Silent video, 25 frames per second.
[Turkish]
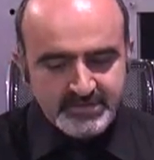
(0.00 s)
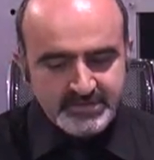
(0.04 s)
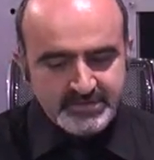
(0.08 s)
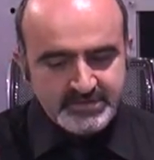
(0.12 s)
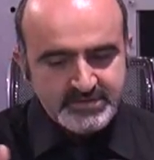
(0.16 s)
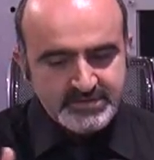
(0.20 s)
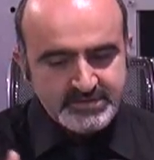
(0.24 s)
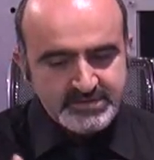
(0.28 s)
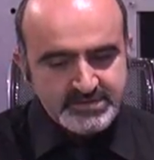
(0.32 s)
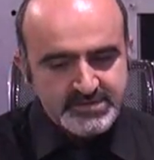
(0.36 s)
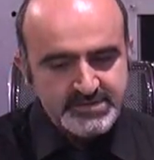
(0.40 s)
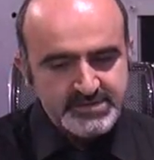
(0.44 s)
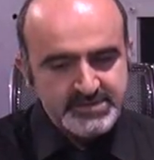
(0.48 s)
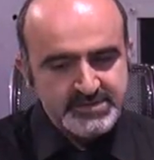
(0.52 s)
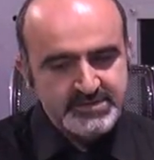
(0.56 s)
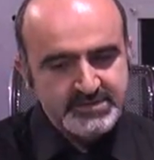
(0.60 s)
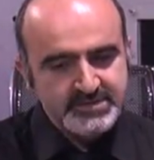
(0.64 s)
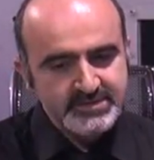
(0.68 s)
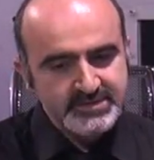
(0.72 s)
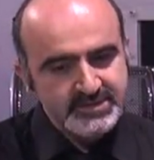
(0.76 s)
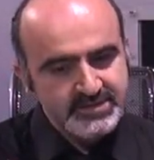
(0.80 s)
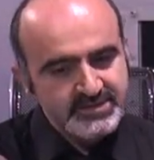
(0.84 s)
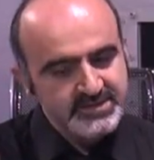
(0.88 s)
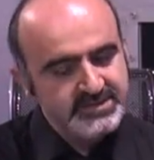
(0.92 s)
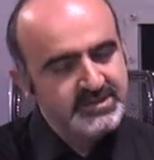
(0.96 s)

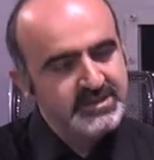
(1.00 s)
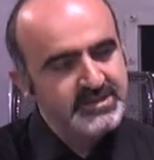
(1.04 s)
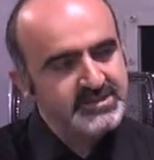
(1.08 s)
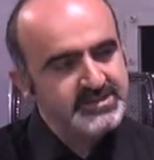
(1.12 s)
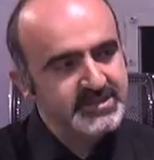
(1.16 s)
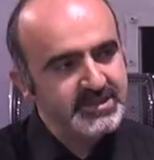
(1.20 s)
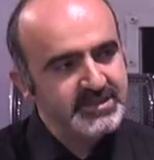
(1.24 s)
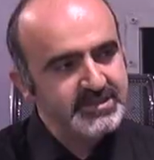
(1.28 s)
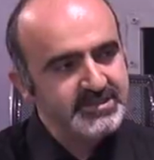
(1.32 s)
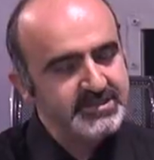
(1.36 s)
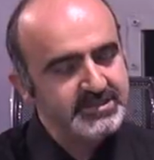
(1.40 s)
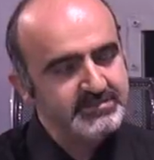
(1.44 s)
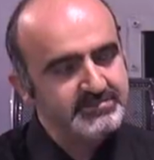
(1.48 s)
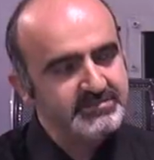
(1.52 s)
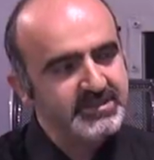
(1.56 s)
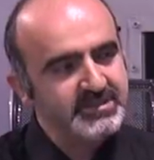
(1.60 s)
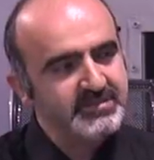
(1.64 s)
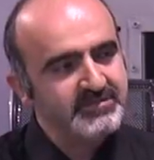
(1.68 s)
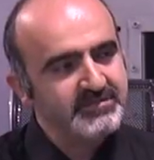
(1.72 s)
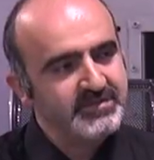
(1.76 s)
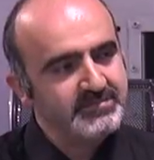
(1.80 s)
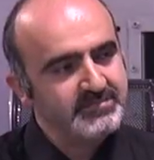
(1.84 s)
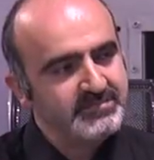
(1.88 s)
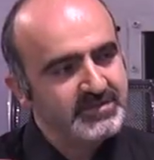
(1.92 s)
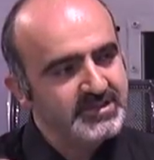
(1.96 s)
sizin gideceğiniz eğitimde
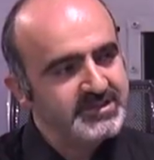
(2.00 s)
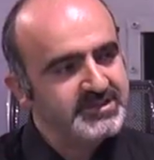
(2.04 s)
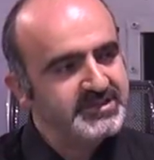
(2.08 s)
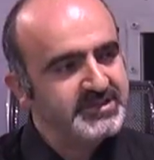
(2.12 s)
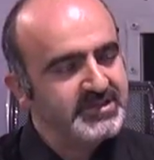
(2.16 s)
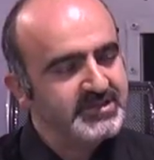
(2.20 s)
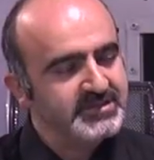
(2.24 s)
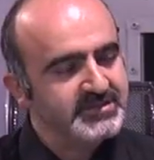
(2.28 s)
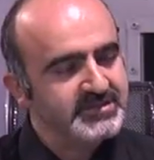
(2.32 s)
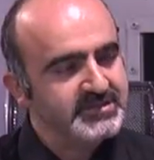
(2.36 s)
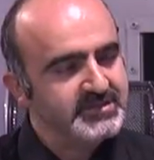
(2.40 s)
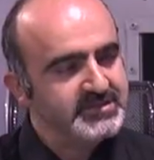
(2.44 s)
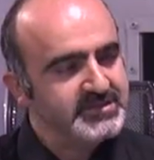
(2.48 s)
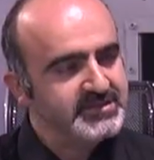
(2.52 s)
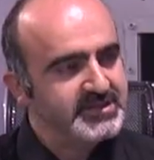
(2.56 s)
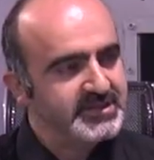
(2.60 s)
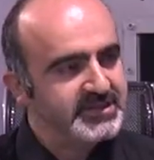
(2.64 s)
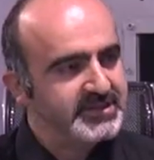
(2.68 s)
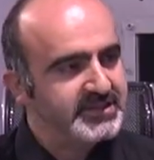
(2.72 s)
ve bilinçaltınızla